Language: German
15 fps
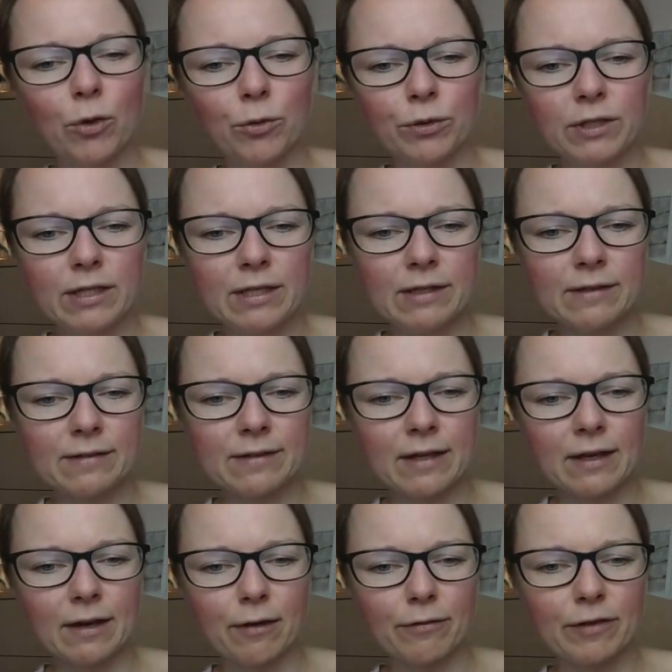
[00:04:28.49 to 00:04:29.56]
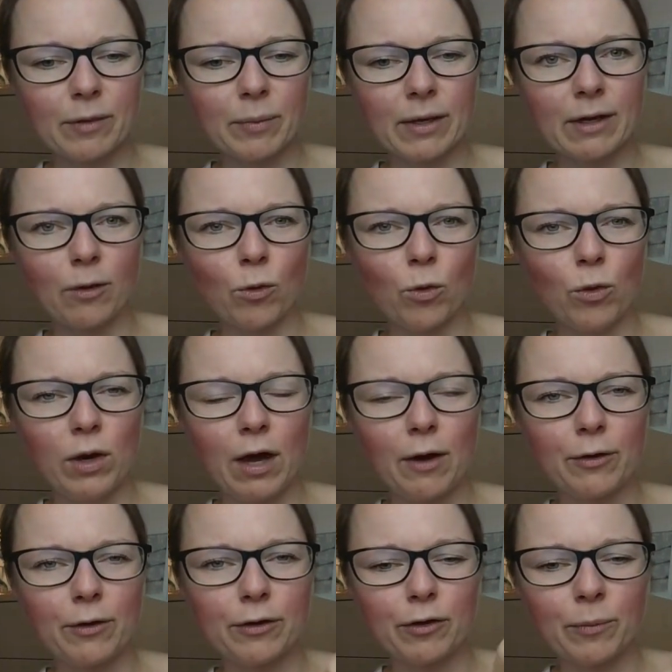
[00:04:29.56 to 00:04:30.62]
Und hier ist dann auf der
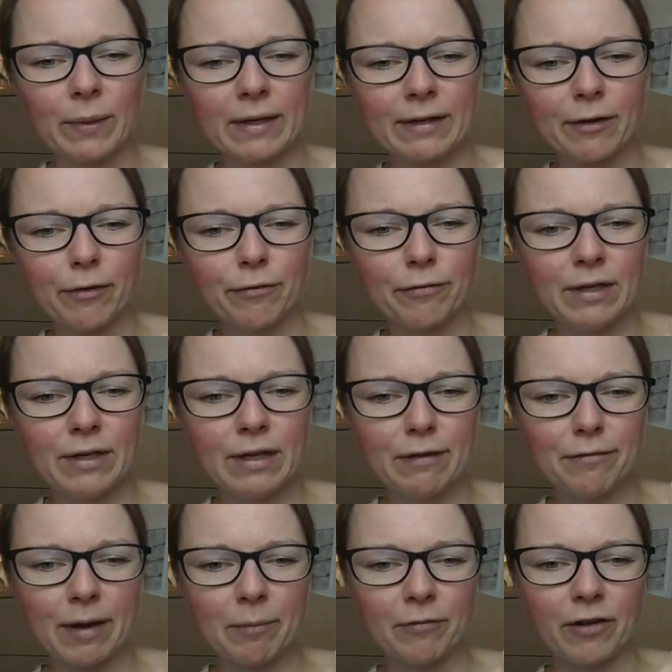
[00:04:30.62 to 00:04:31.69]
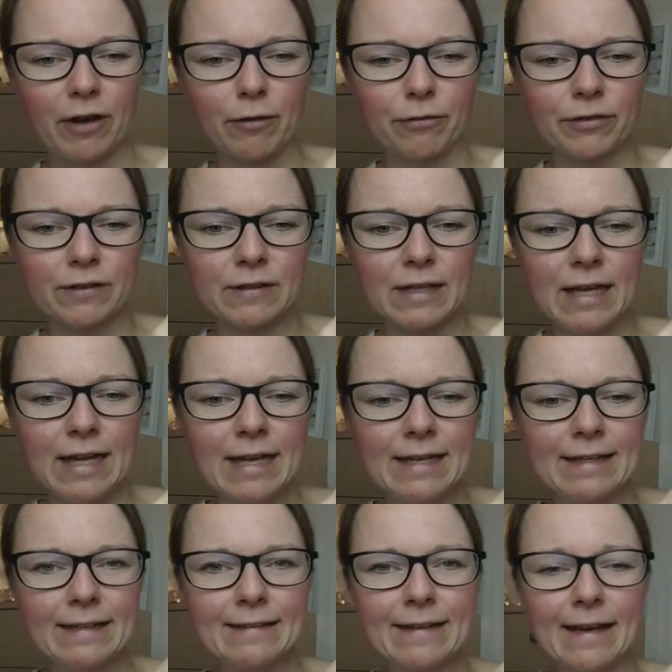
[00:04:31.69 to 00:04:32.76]
Banderole auch nochmal drauf, wie der Farbverlauf ist.
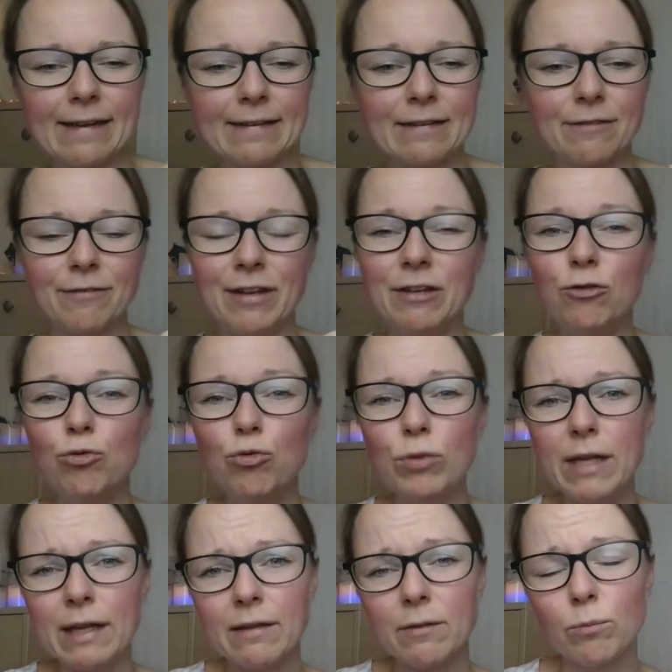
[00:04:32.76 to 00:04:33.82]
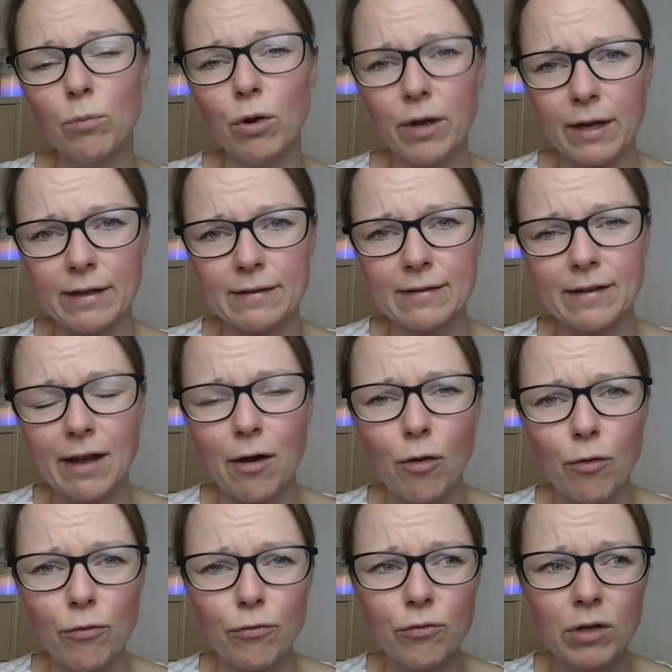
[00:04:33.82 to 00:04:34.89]
Das heißt, wenn du jetzt Bock hast
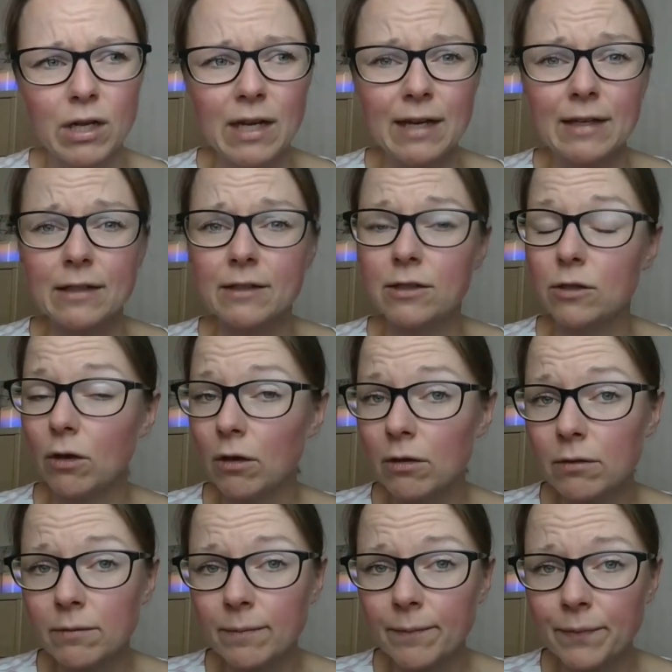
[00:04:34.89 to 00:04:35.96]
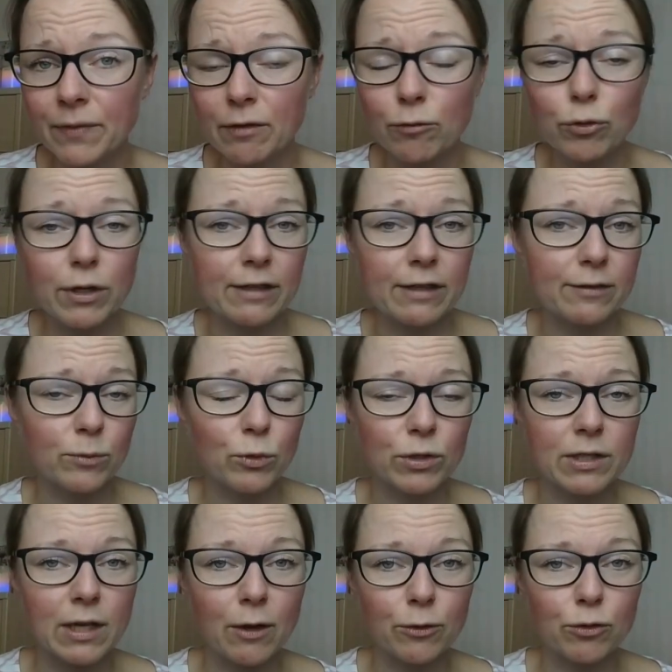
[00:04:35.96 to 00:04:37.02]
auf Socken, wo das
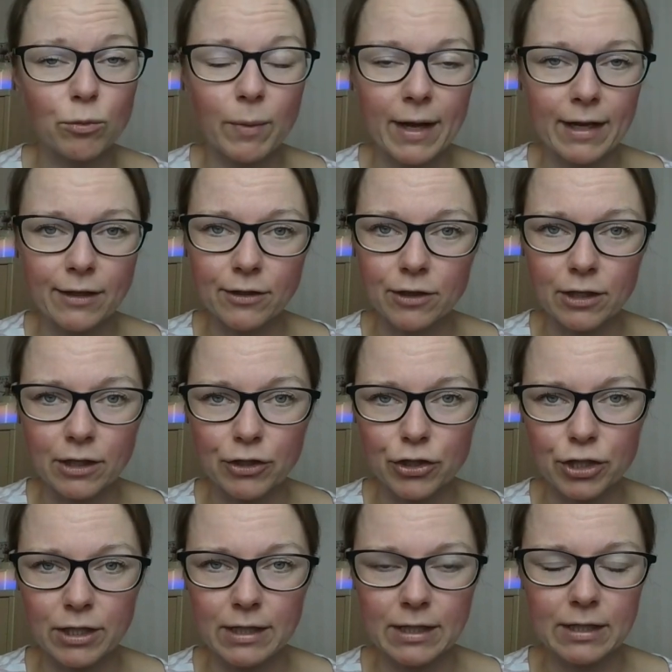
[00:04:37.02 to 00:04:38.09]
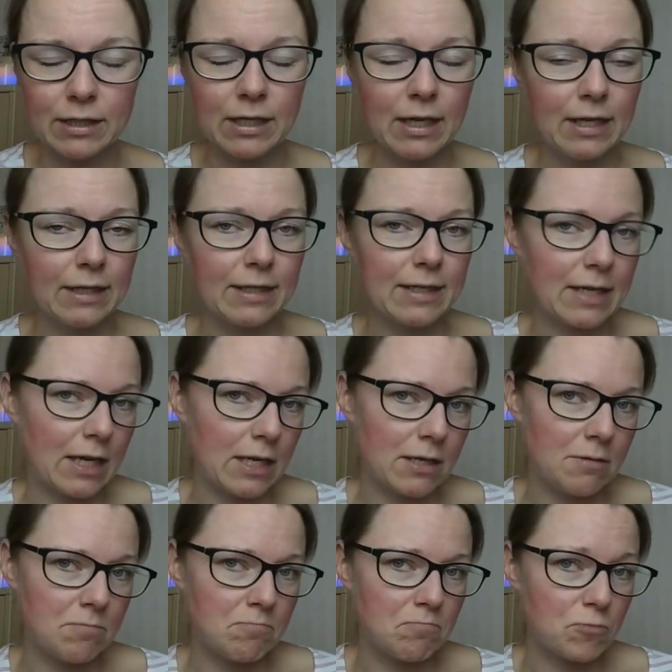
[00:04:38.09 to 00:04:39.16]
Muster automatisch entsteht,
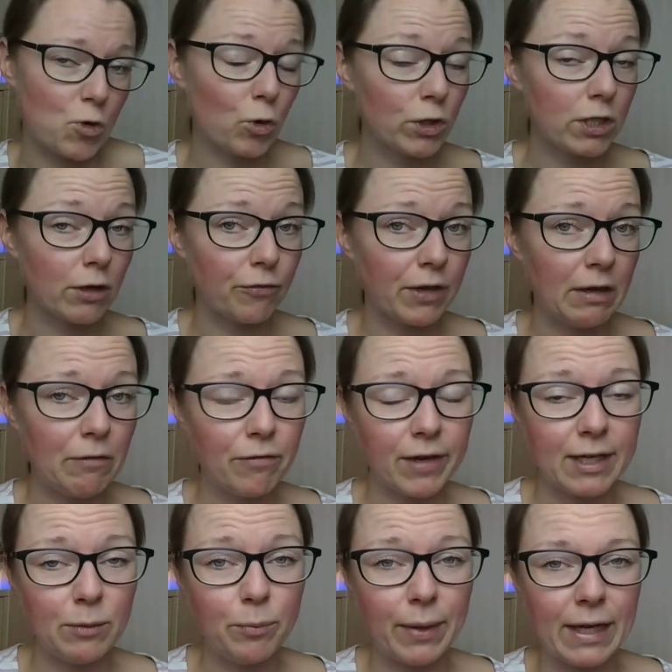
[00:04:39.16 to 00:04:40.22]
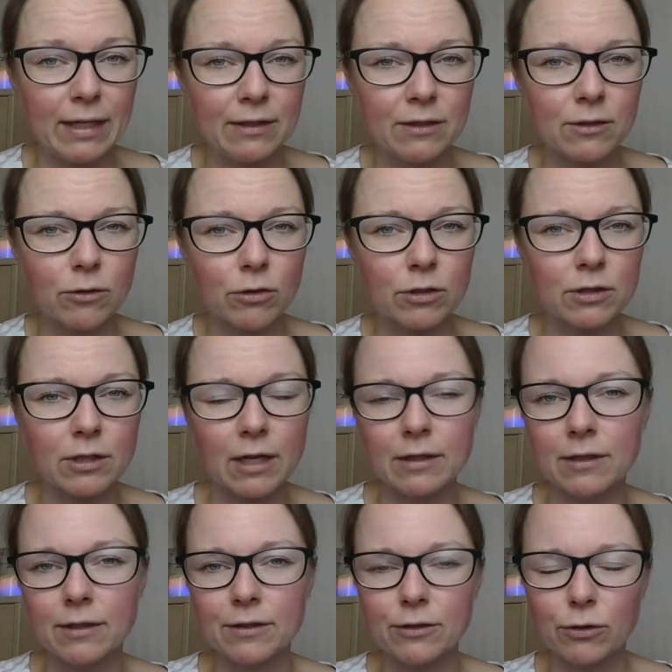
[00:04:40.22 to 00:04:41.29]
dann guck dir auf jeden Fall die Paint Sock,
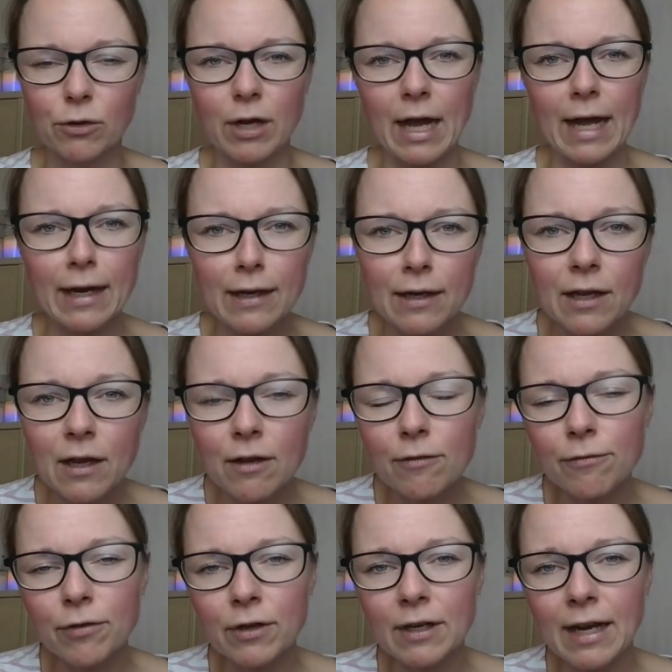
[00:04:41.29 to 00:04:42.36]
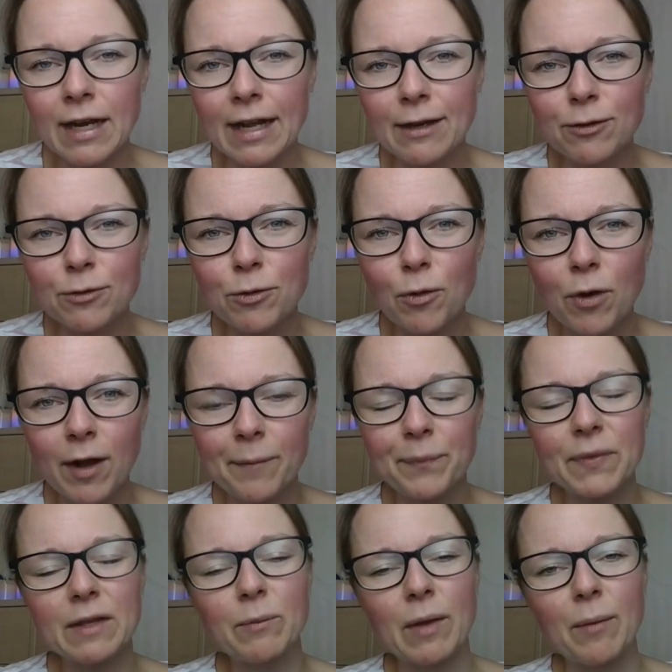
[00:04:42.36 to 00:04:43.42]
äh, Sock an von
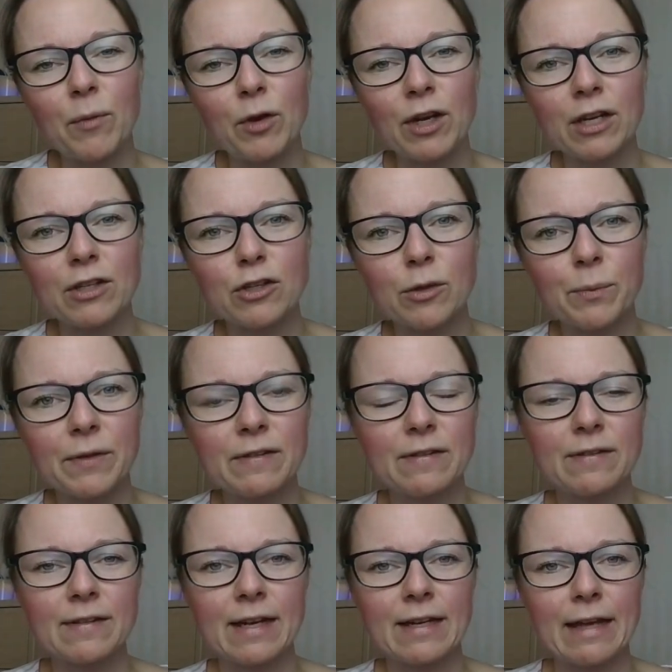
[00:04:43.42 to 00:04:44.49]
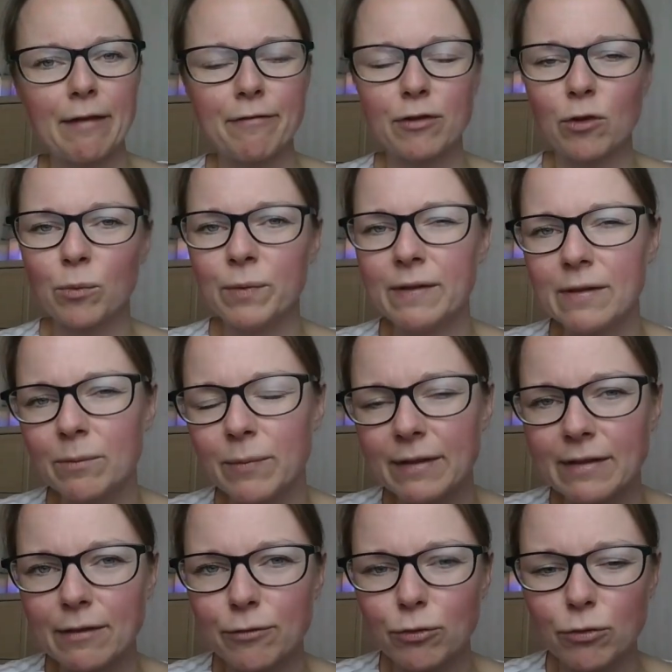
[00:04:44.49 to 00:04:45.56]
Lendenor. In meinem Online-Shop ist es halt einfach noch ein bisschen
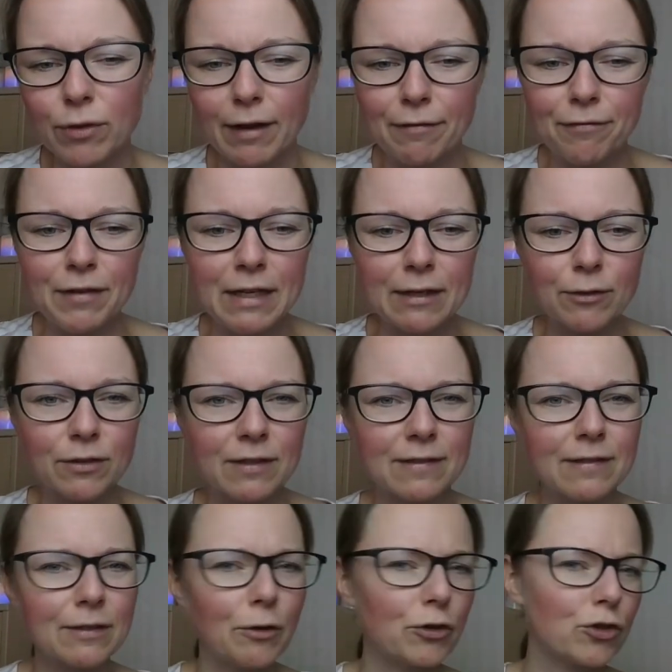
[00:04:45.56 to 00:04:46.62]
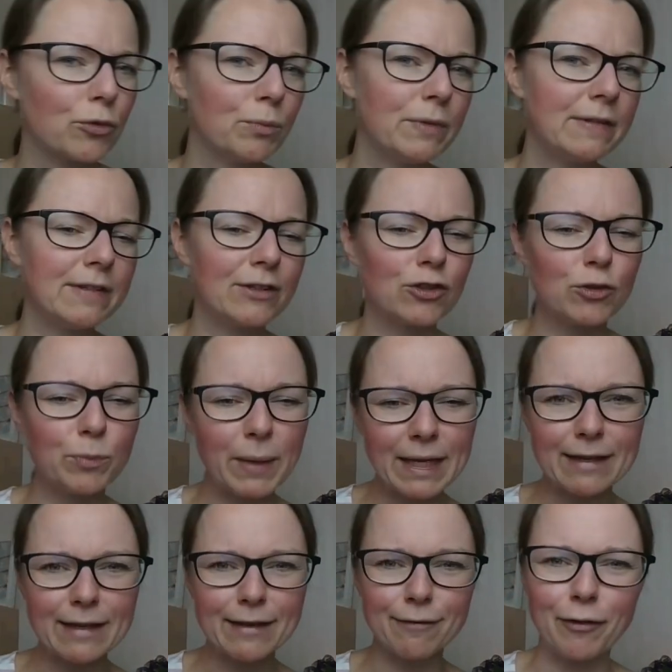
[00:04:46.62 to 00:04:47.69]
besser fotografiert und es ist auch schon ein bisschen
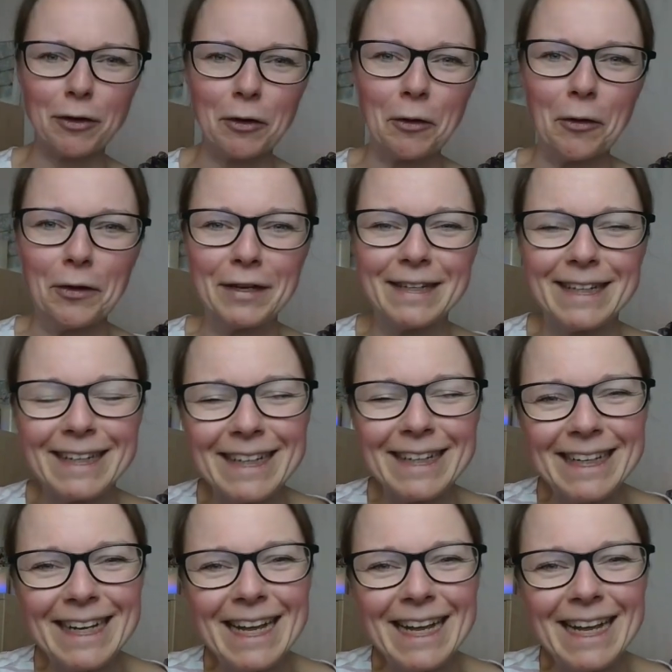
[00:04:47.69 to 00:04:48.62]
spät geworden heute.